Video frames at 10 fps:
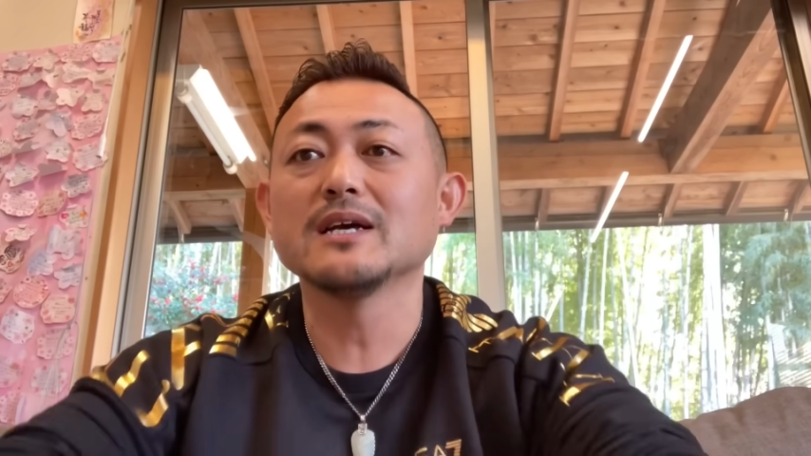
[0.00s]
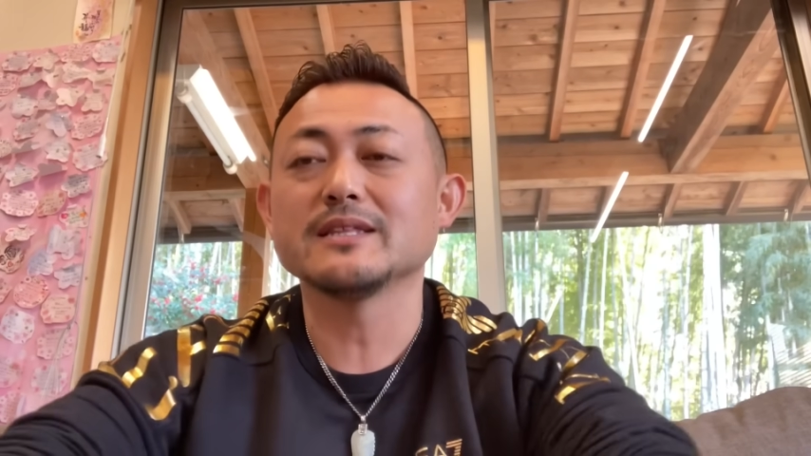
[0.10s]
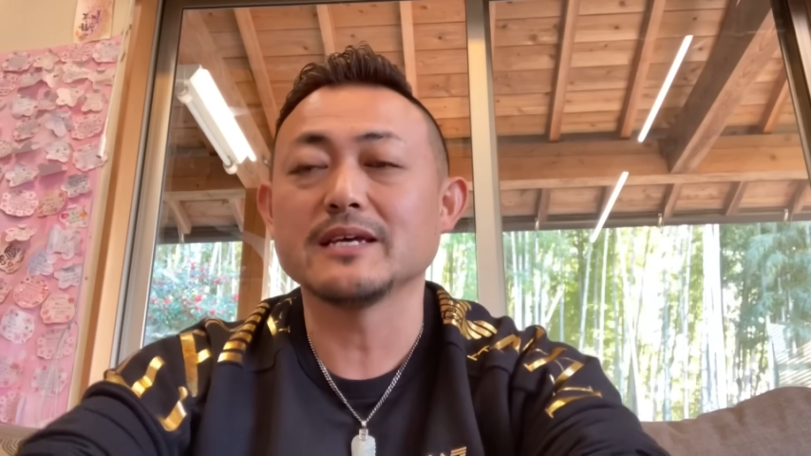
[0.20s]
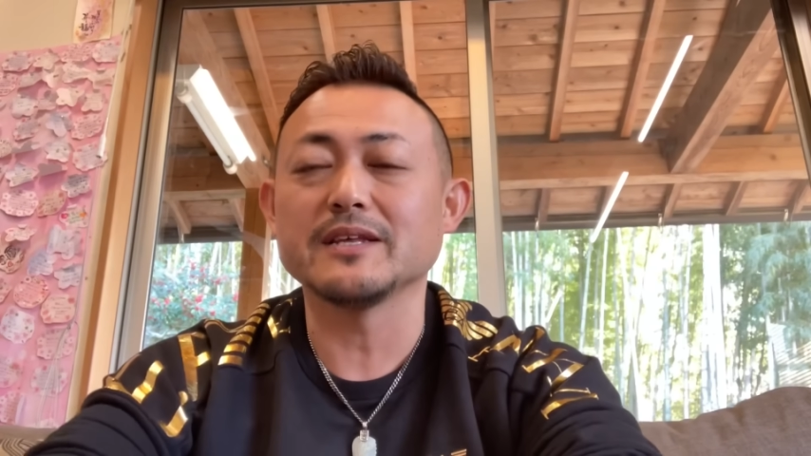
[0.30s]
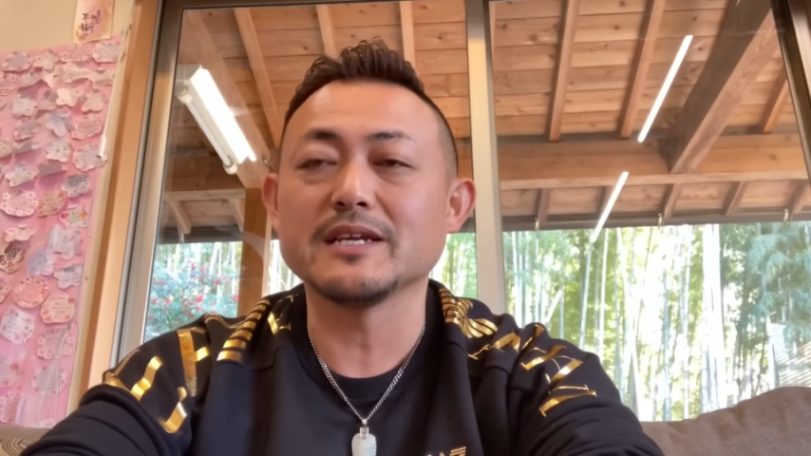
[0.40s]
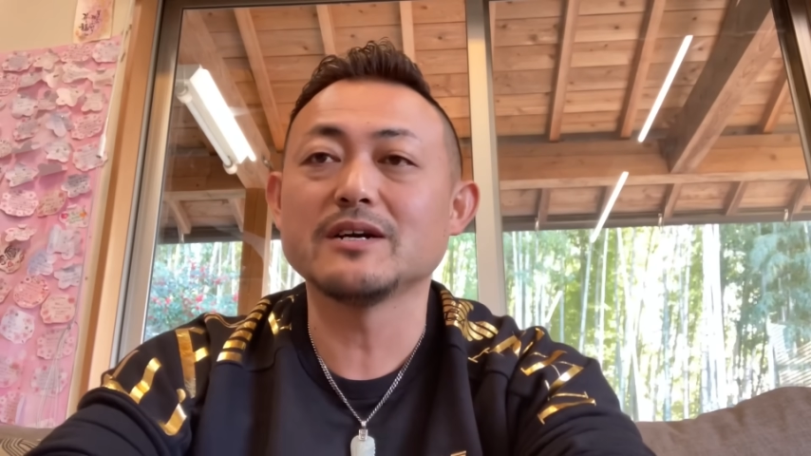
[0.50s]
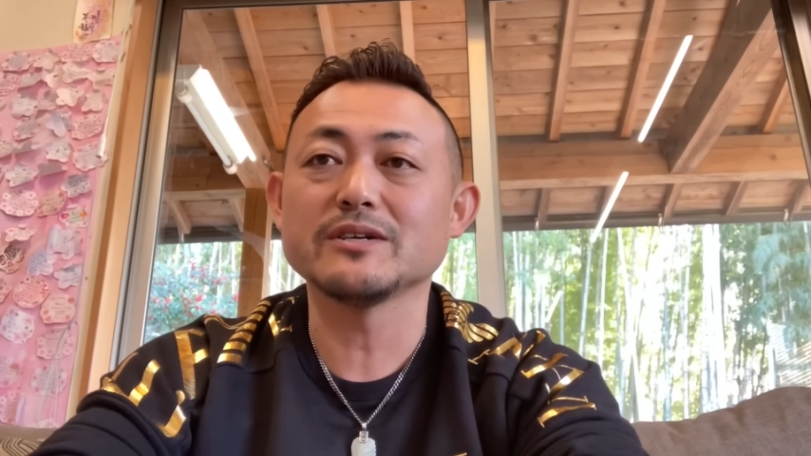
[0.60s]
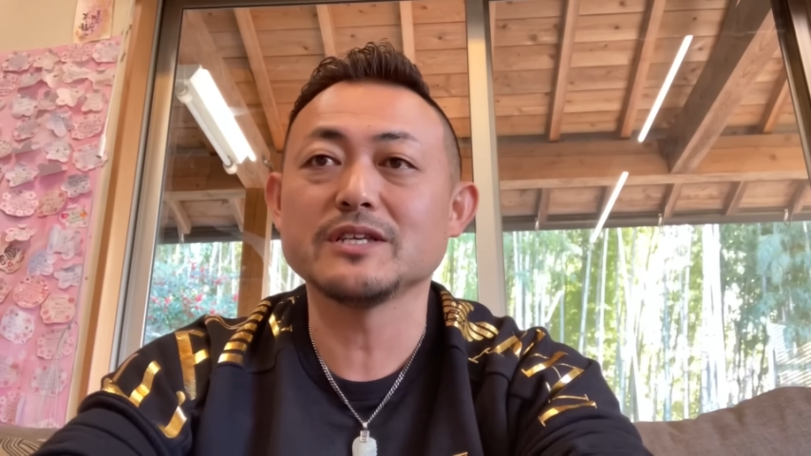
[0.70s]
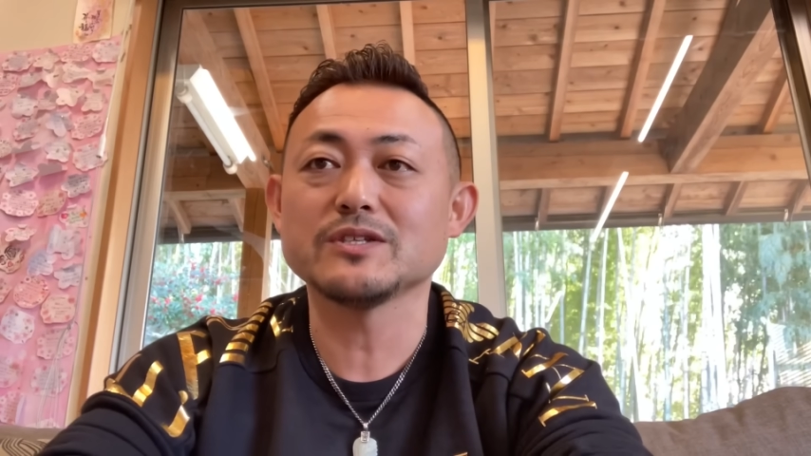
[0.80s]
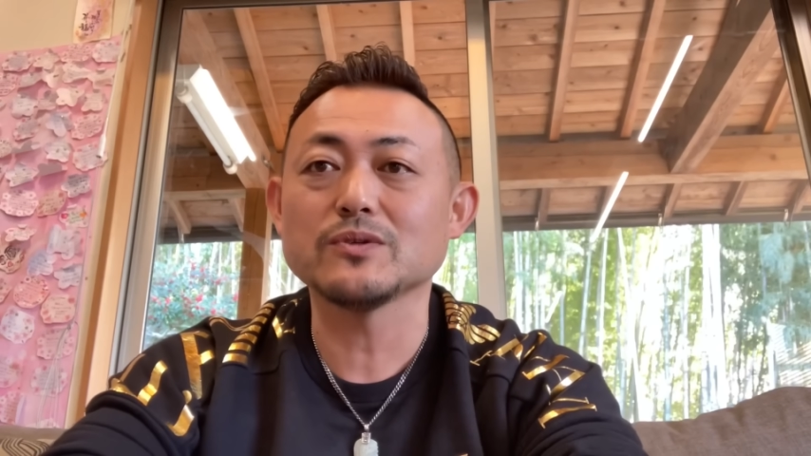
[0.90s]
ね、ねぎらう
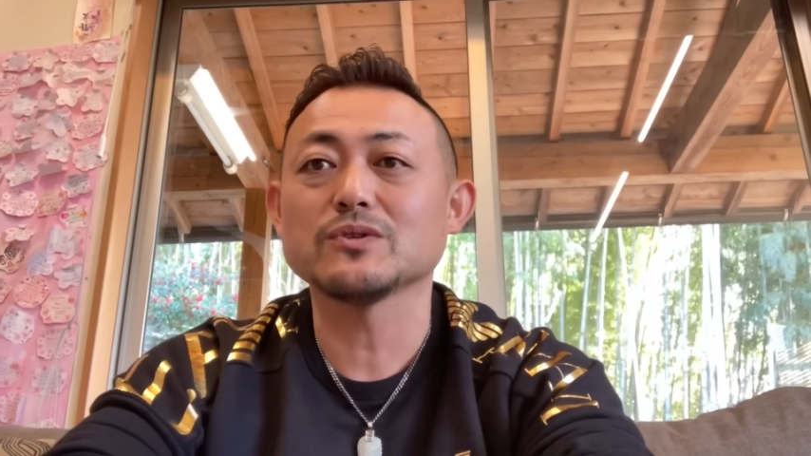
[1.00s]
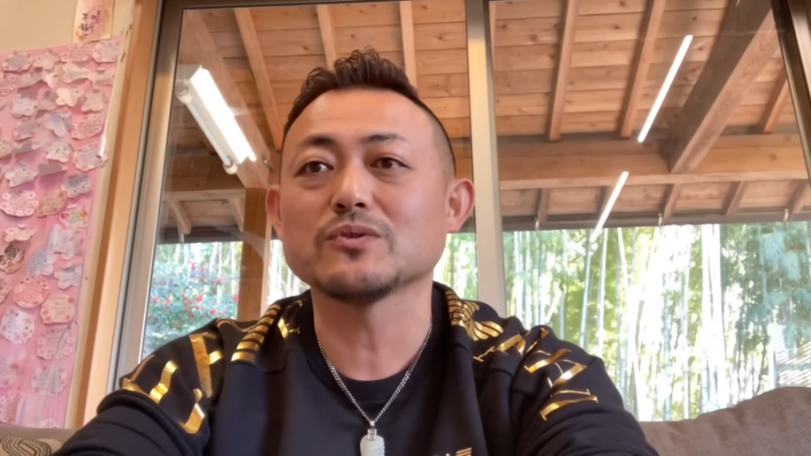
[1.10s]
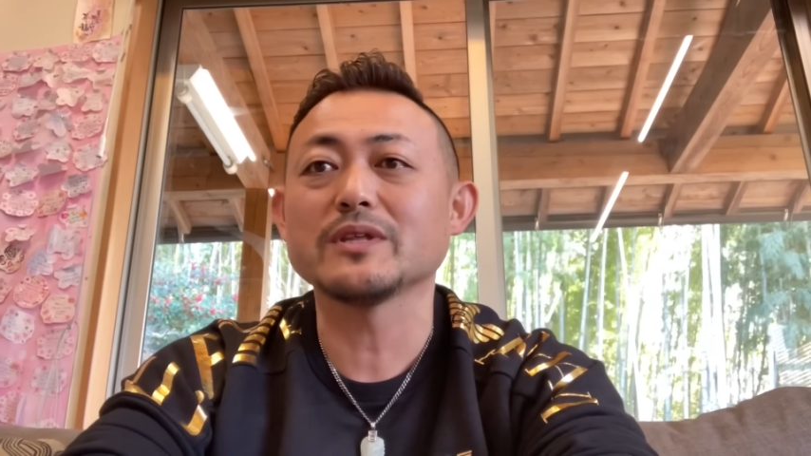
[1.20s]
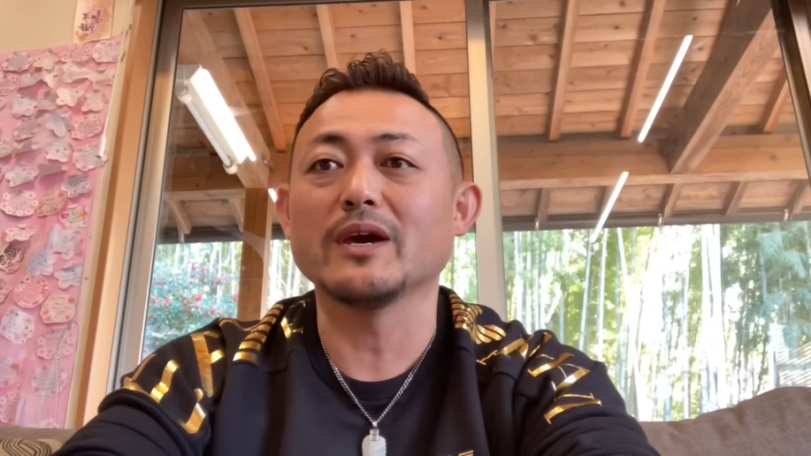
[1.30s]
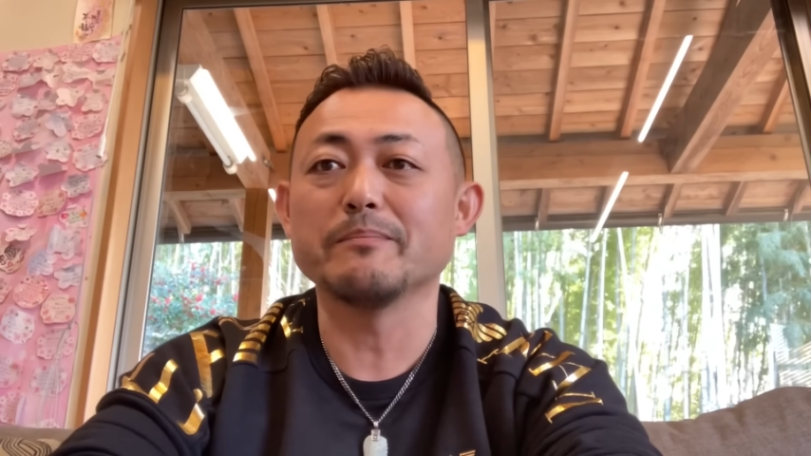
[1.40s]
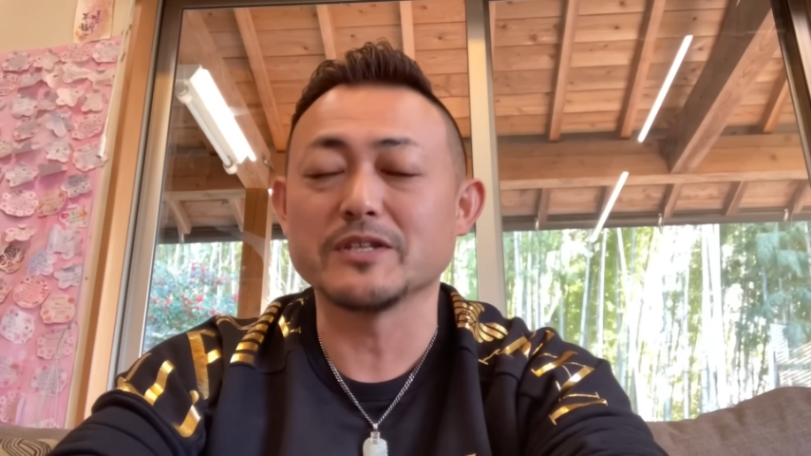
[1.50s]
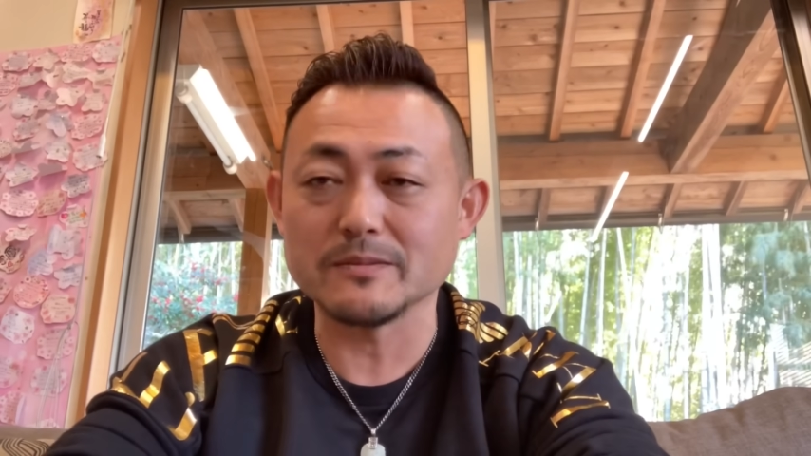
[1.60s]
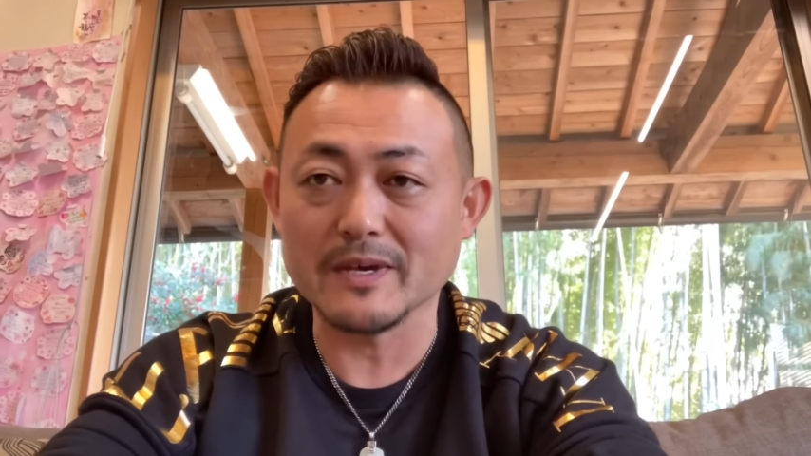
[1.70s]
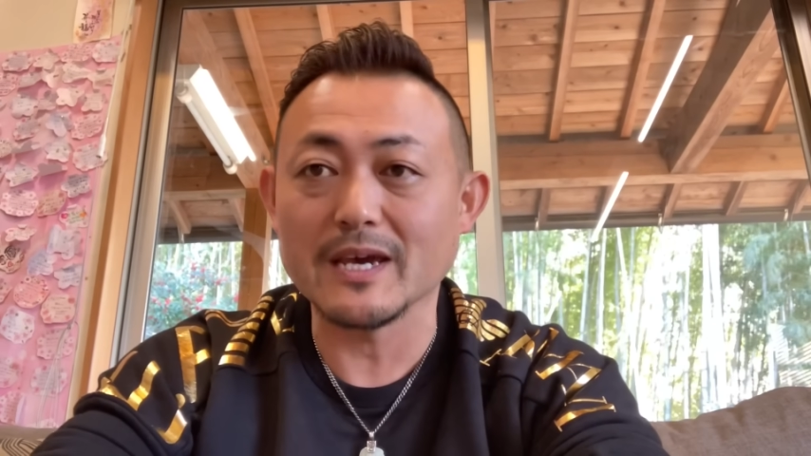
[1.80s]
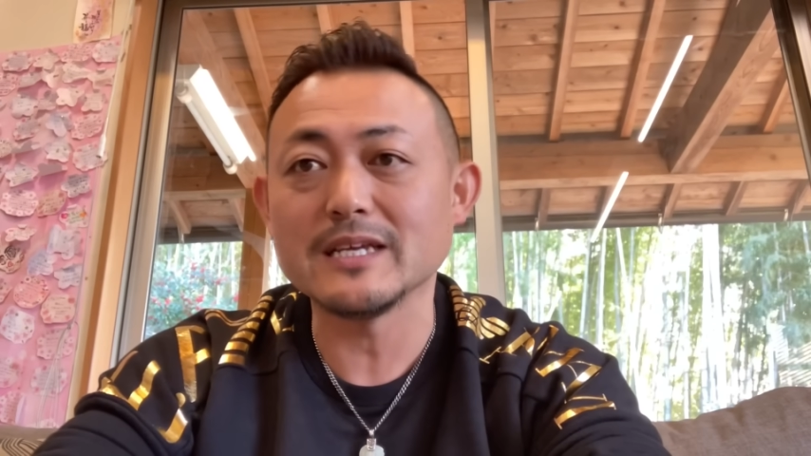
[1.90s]
日ですよってことで、別名、